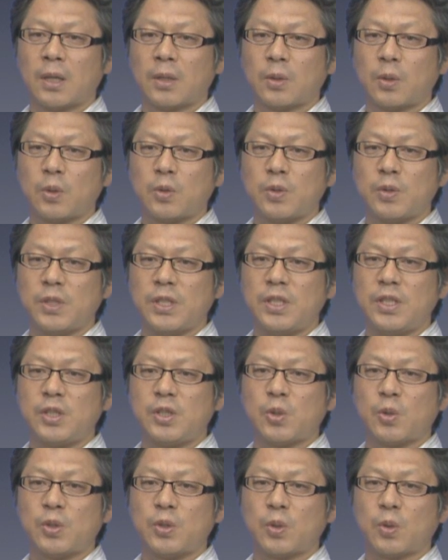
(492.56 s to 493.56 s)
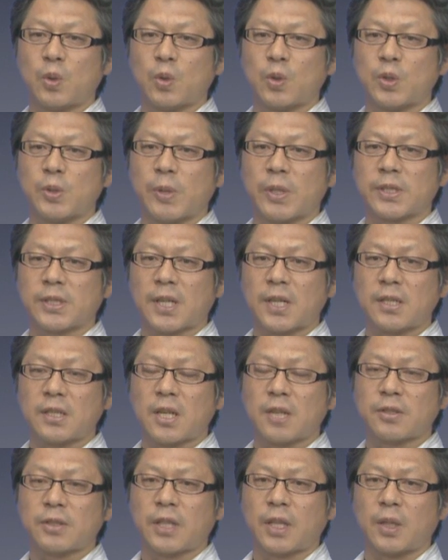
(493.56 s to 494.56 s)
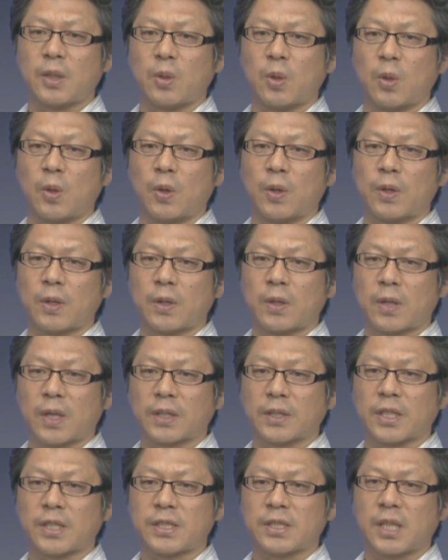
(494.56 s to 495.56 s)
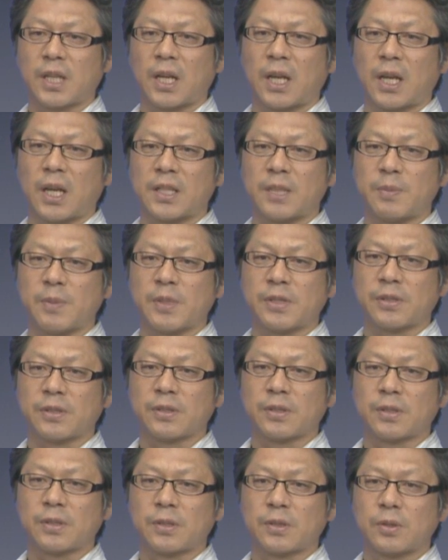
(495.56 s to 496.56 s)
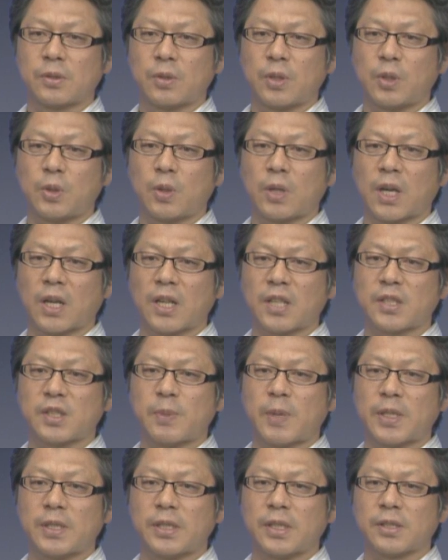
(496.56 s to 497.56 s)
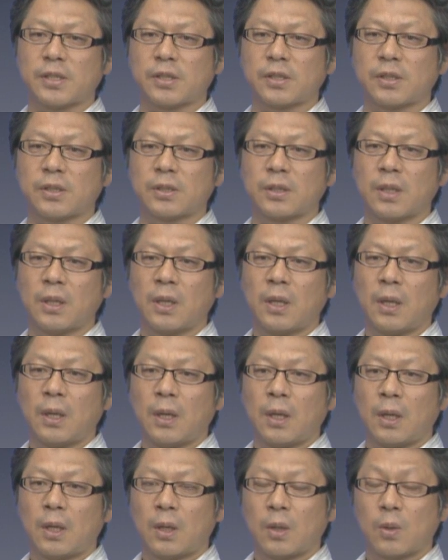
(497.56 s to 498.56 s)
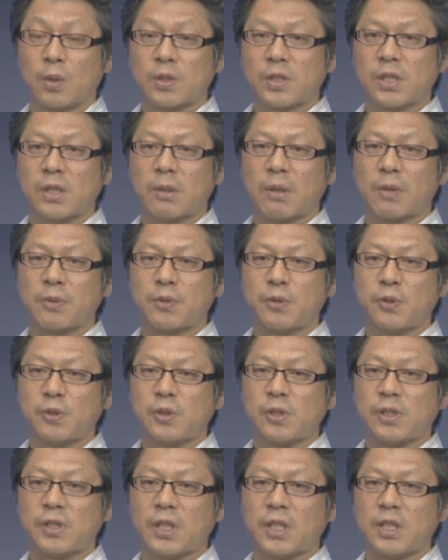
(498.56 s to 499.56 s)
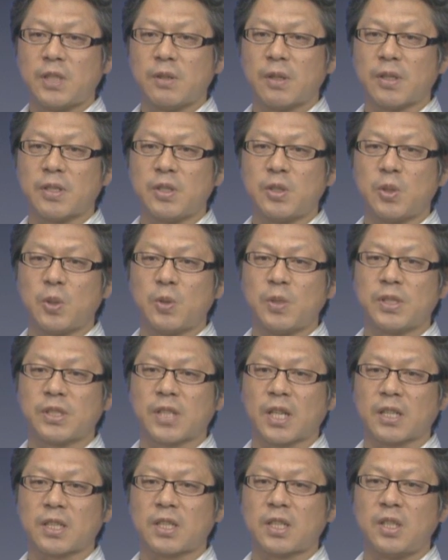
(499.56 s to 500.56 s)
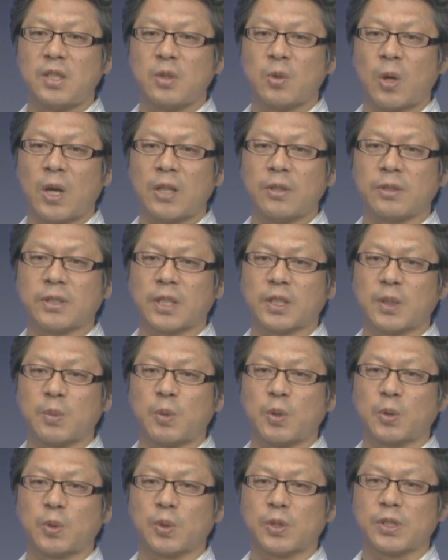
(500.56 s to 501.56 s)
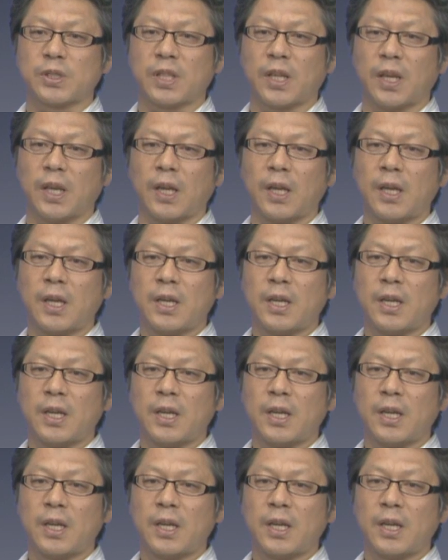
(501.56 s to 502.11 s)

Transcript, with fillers: 特に印象に残るのは三角形の形がありますそれとガラス張りですこちらは風水的には非常に殺気のある建物として